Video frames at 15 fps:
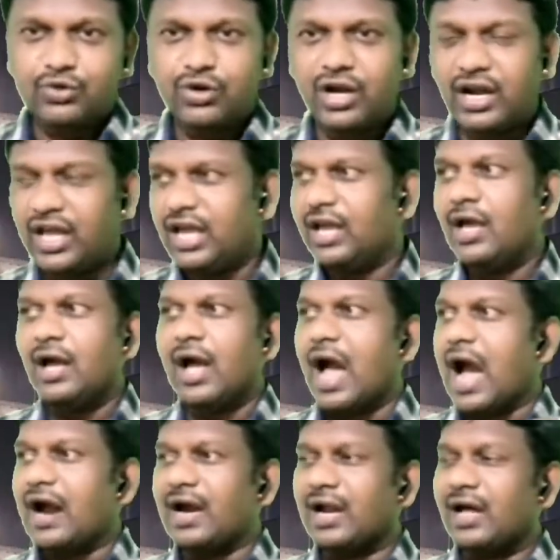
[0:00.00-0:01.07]
చూడండి
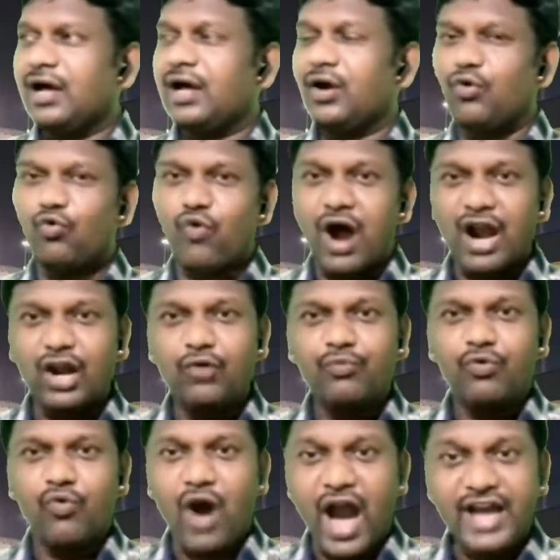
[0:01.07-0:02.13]
అక్కడ వాళ్ళు
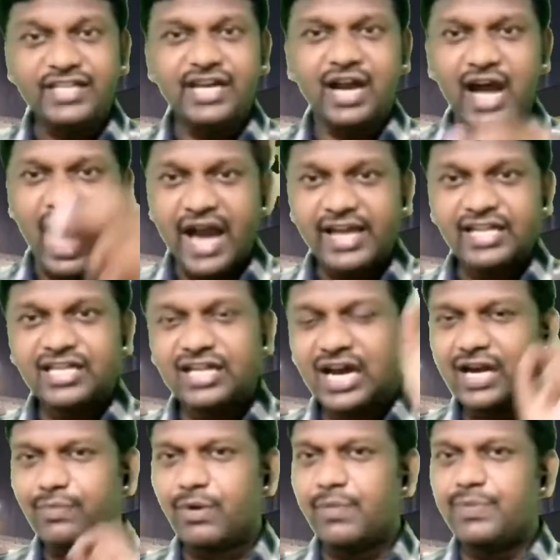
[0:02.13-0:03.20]
ఆ ఏజెంట్
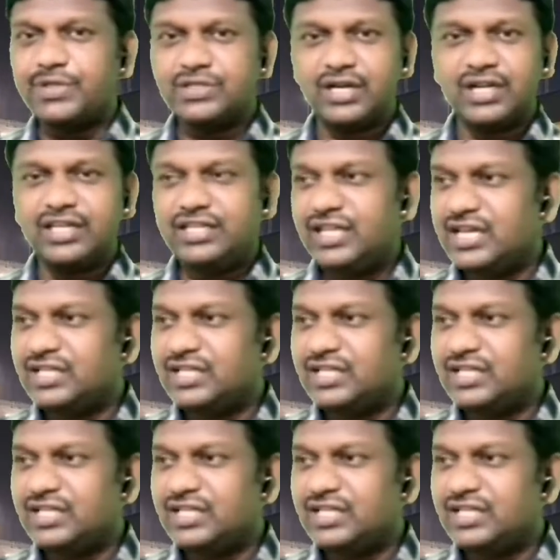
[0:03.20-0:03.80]
అక్కడ పంపిస్తాడు ఈ